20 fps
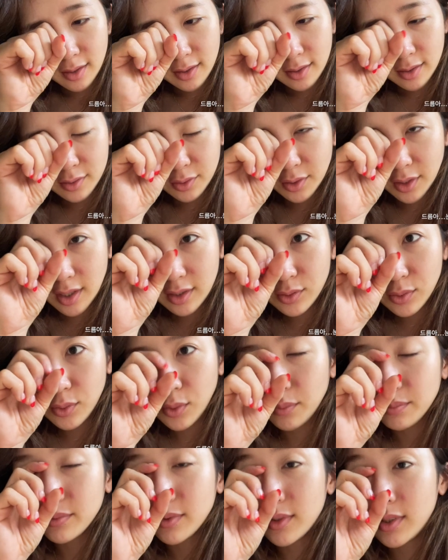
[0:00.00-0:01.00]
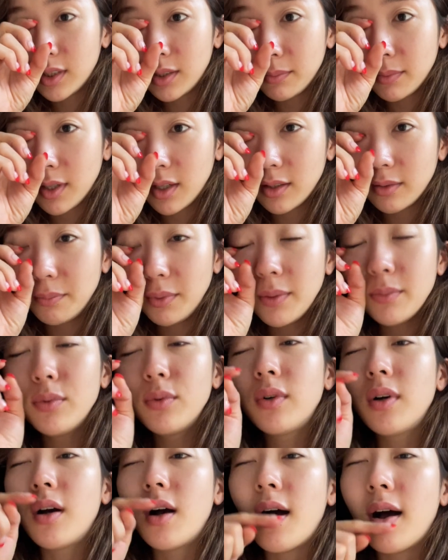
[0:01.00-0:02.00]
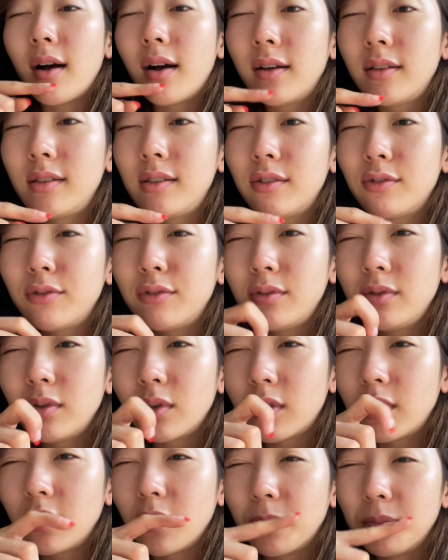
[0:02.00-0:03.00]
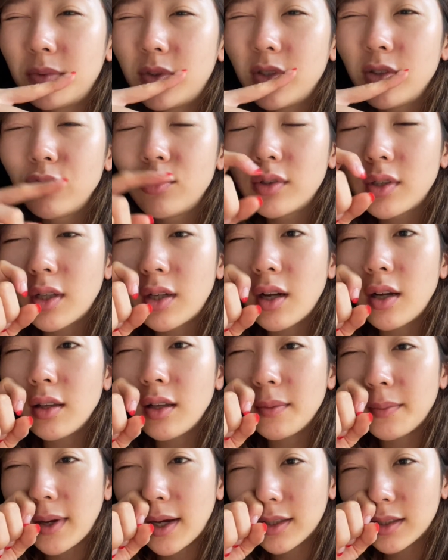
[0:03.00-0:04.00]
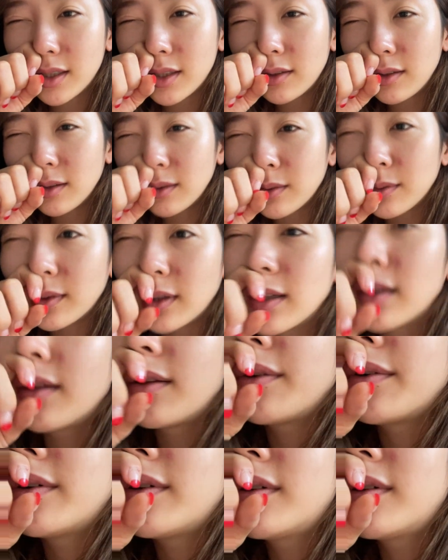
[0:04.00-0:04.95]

그래서 예정이 없었지만 피부과 가가지고 여기 염증 주사를 하나 맞아야 될 것 같아요